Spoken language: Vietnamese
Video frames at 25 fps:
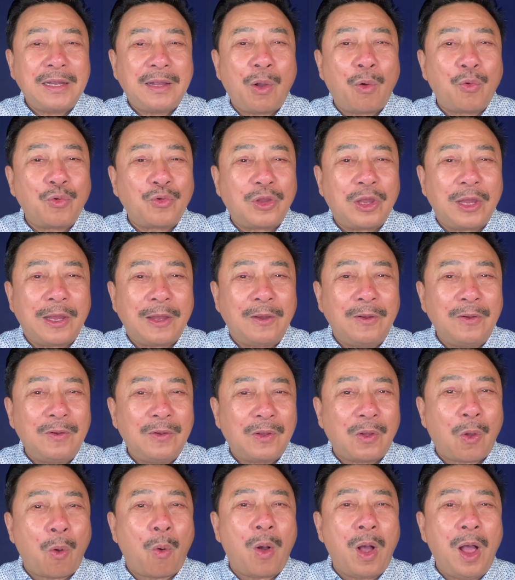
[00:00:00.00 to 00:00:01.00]
câu chuyện
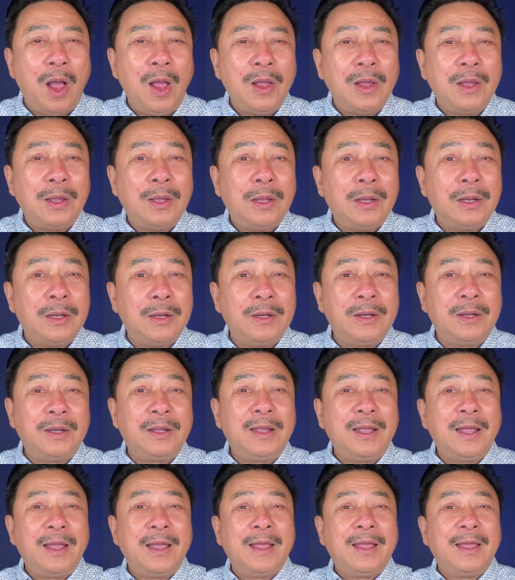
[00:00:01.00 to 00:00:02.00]
của Hương